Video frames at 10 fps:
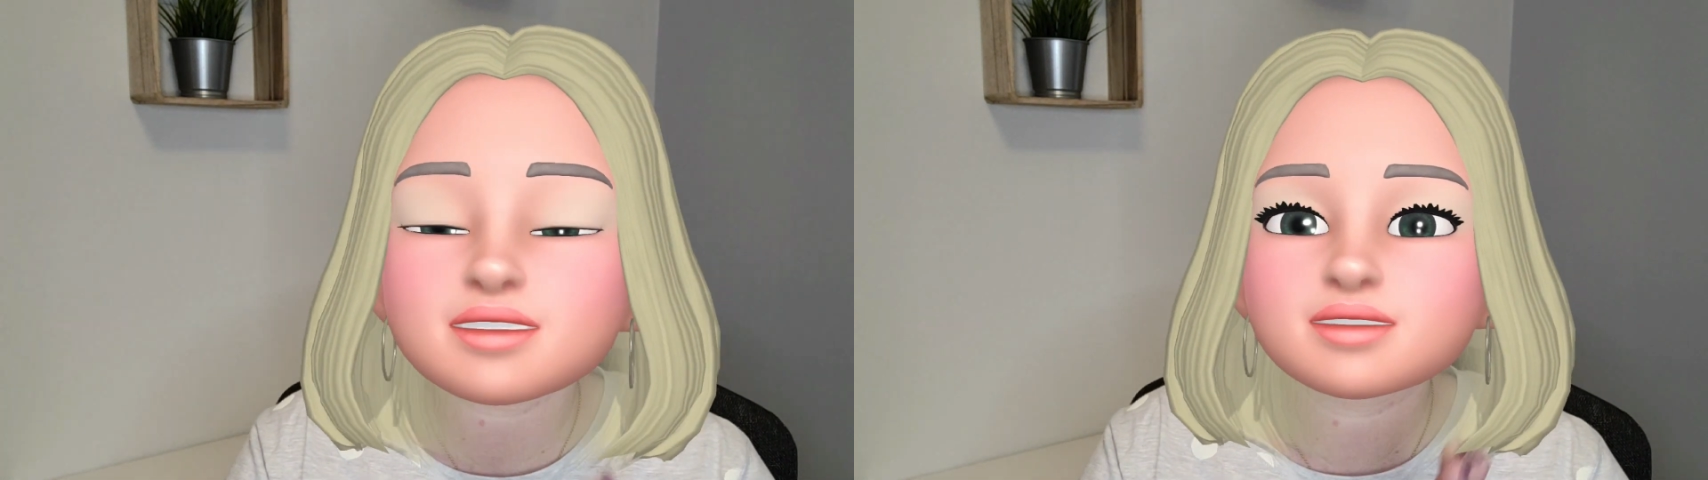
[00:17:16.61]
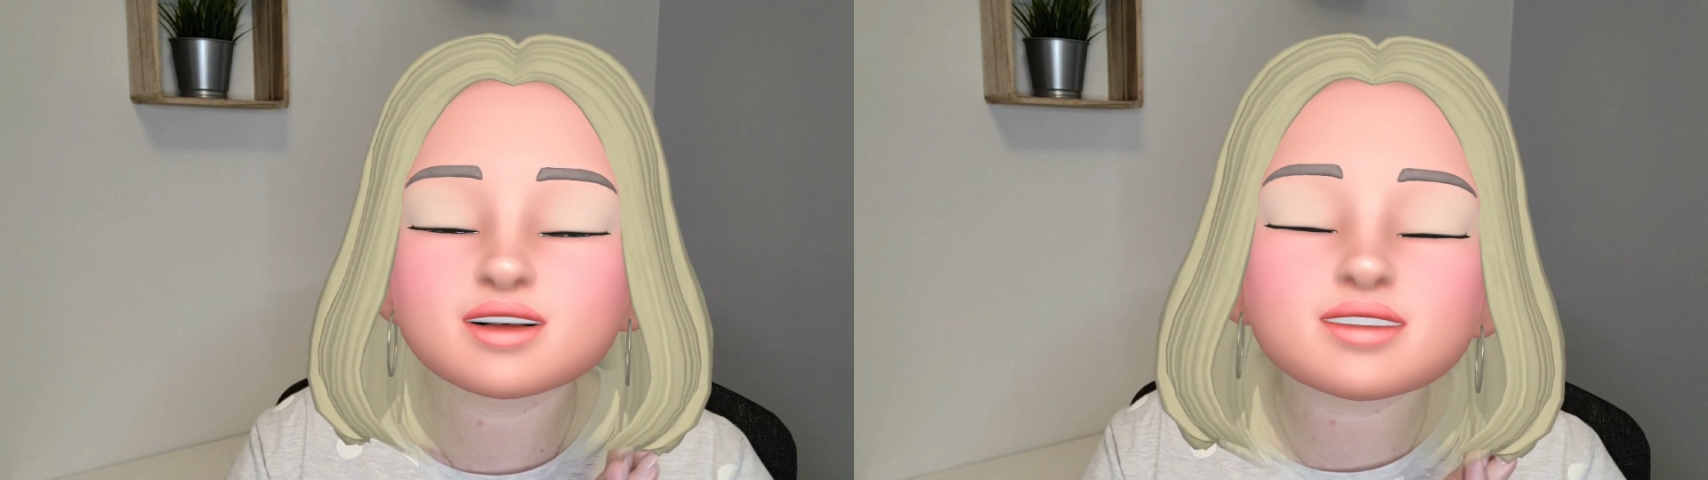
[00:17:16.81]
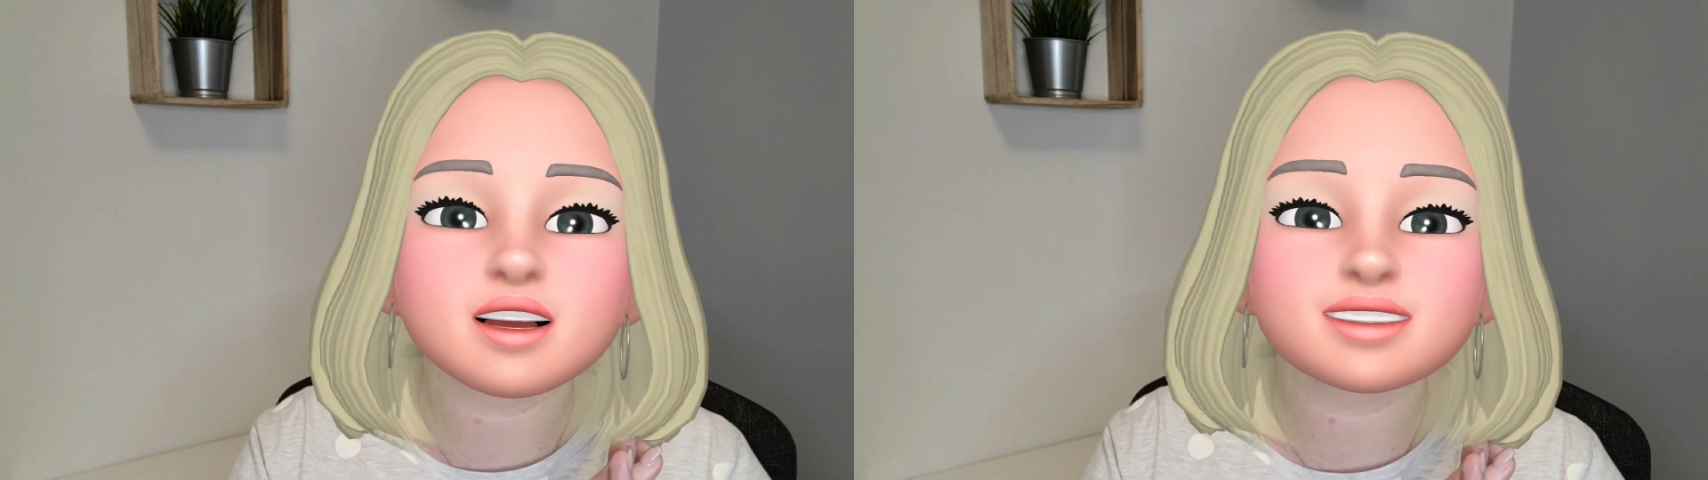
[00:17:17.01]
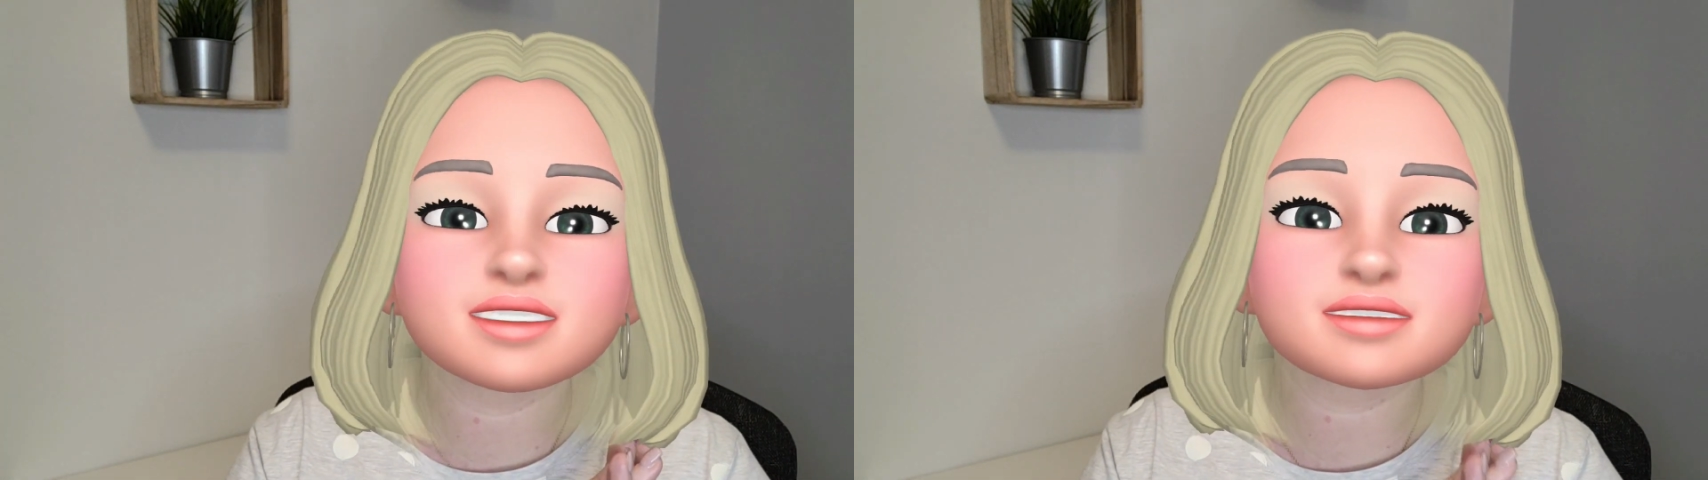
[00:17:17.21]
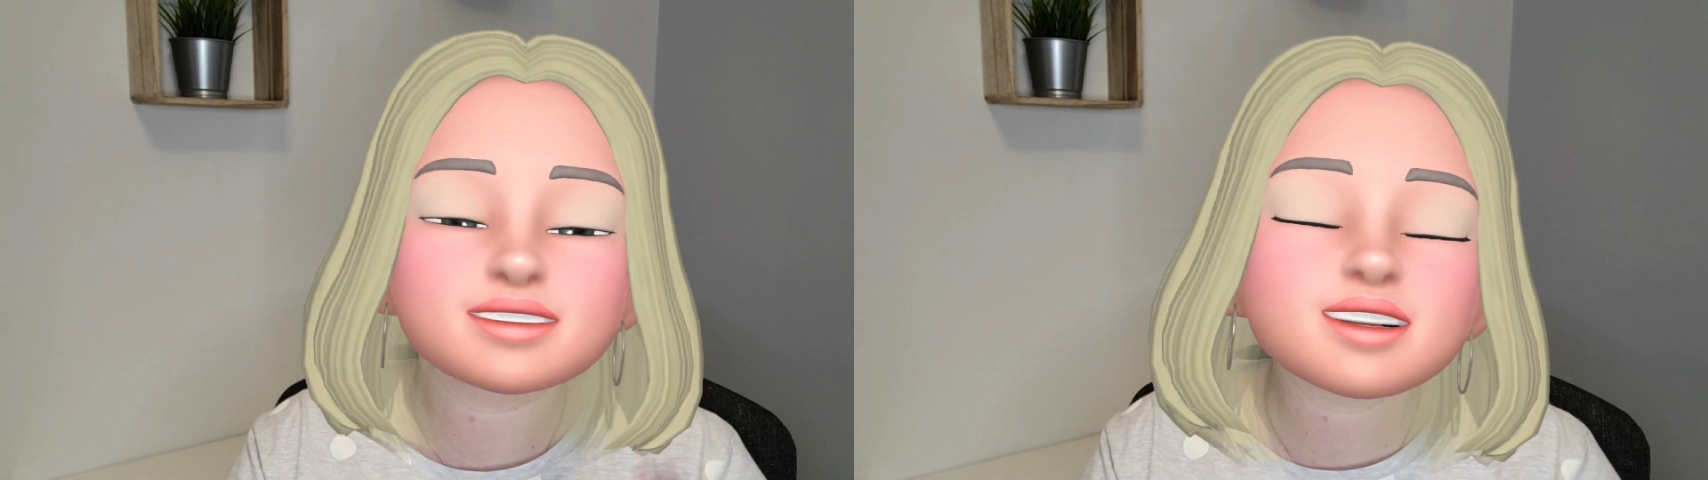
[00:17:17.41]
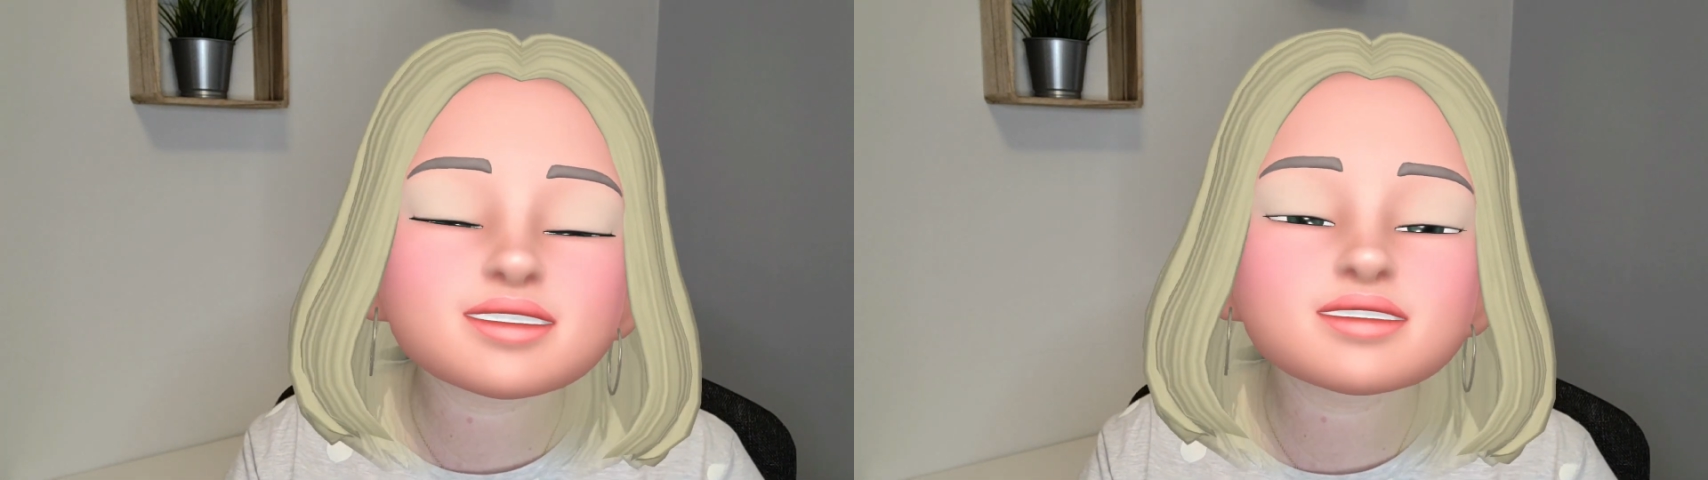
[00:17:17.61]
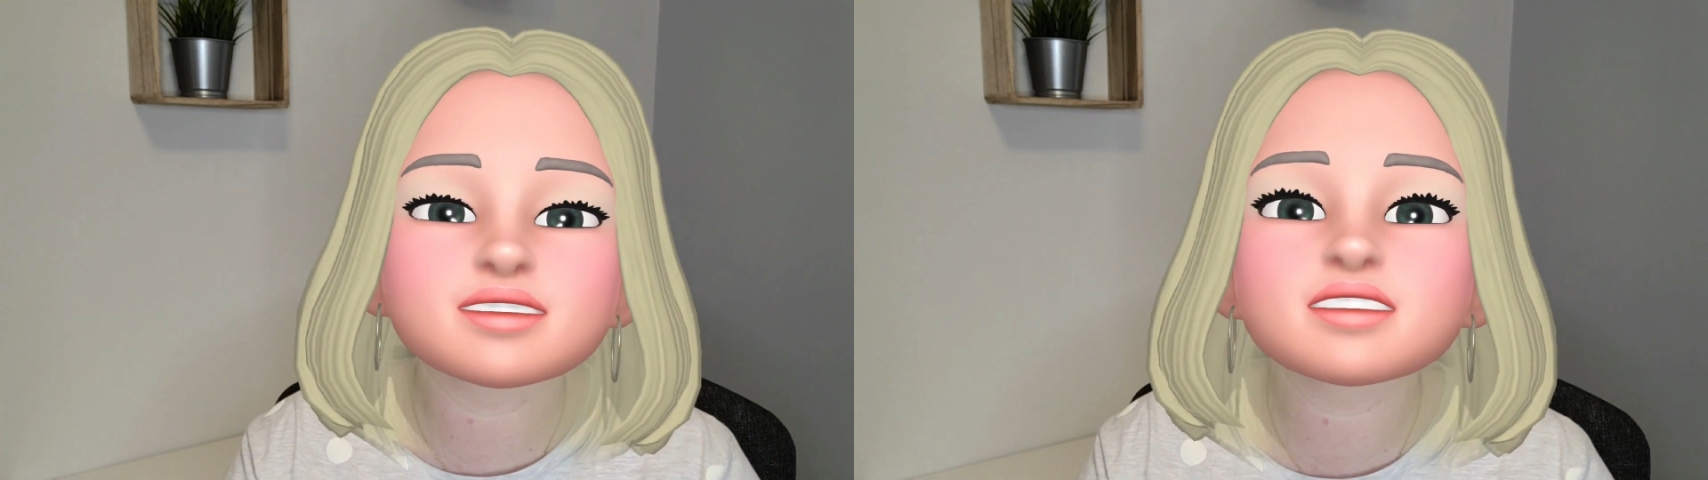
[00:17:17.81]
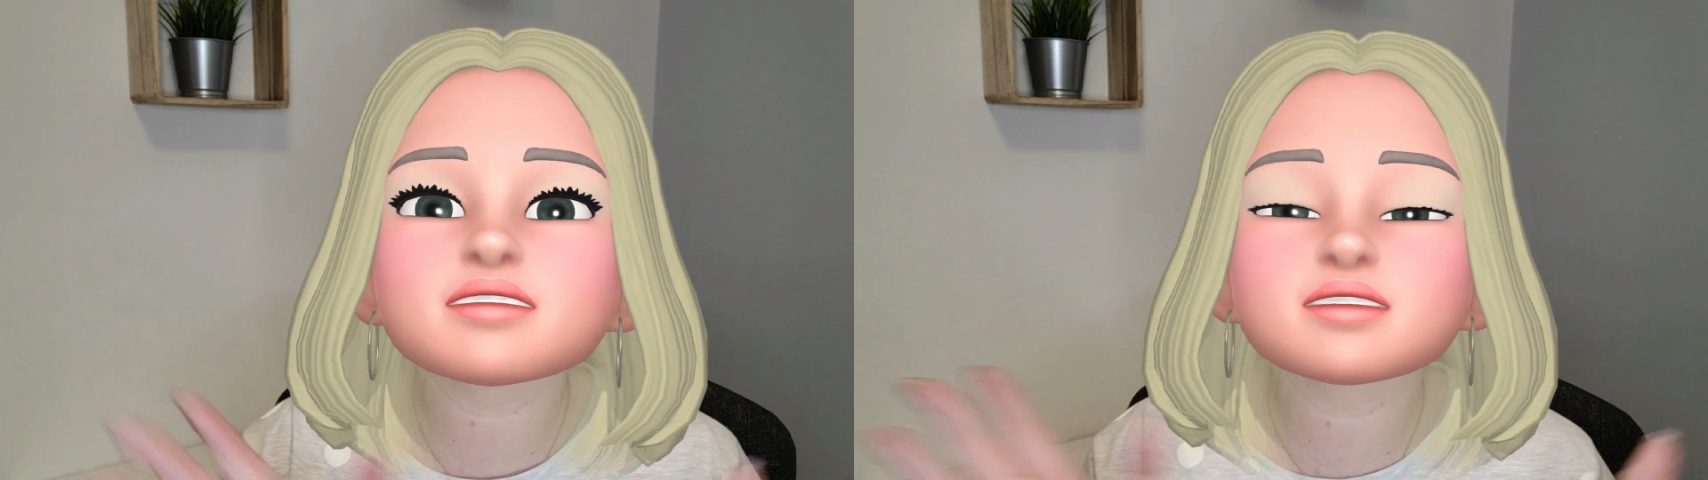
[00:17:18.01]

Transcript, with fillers: parce que c'est dans la case crédit dette